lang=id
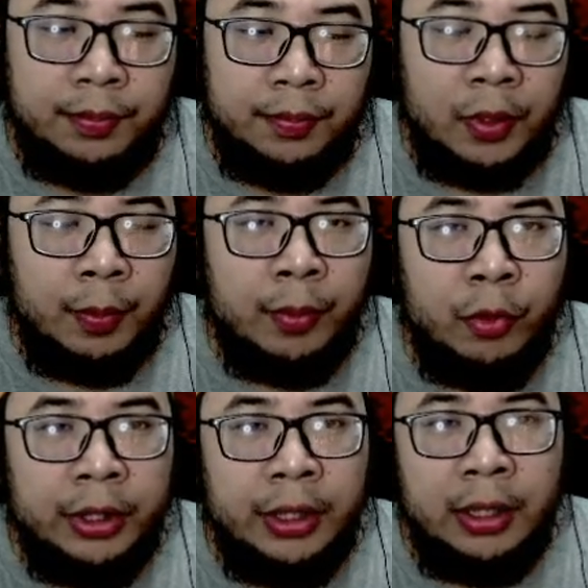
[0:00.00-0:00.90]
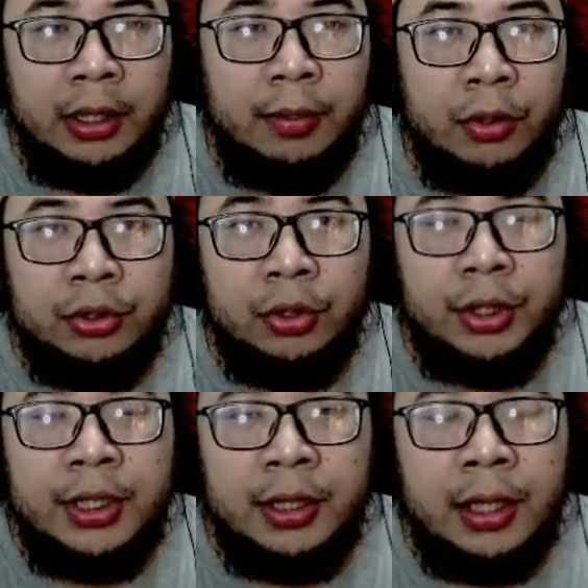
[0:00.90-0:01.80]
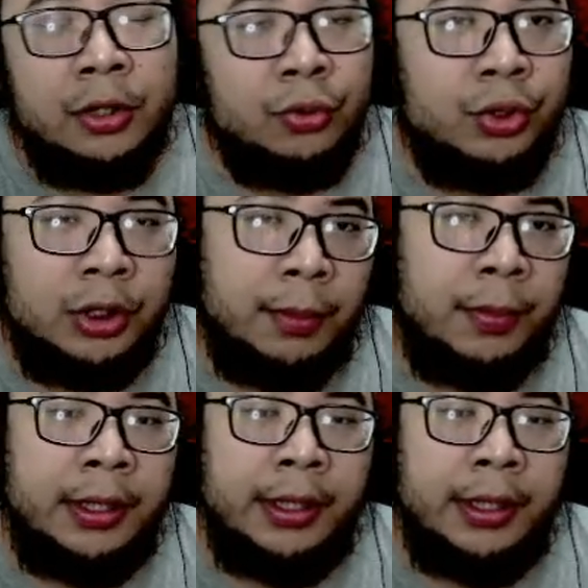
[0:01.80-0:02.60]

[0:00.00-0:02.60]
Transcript: Tapi buat yang nggak mau storynya langsung skip aja